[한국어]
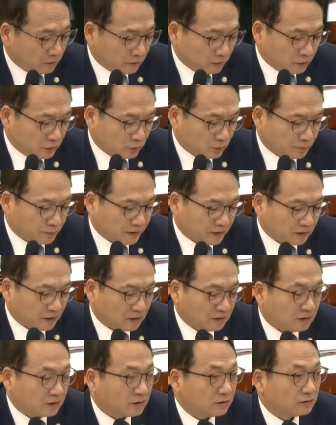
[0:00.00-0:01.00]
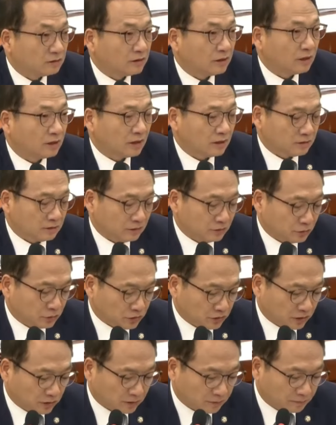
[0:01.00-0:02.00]
이수 페타시스 대가성
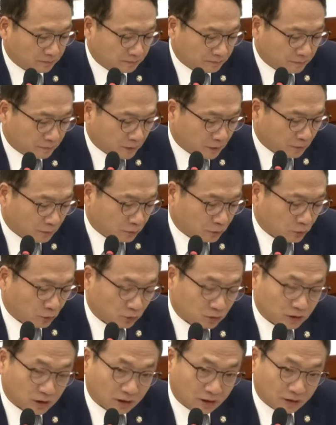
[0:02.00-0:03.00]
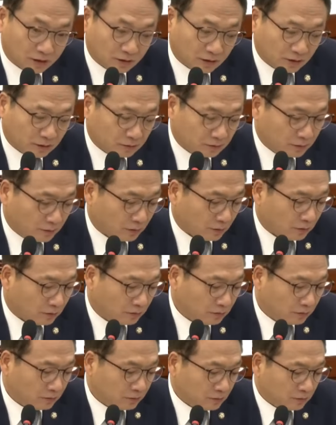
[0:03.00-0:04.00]
취업, 부동산 거래
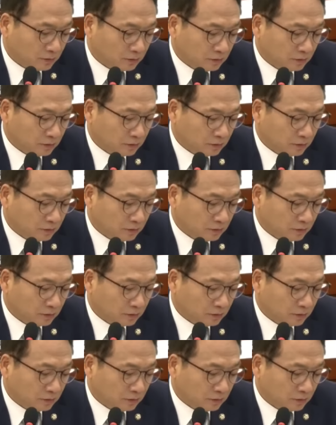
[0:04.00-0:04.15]
의혹,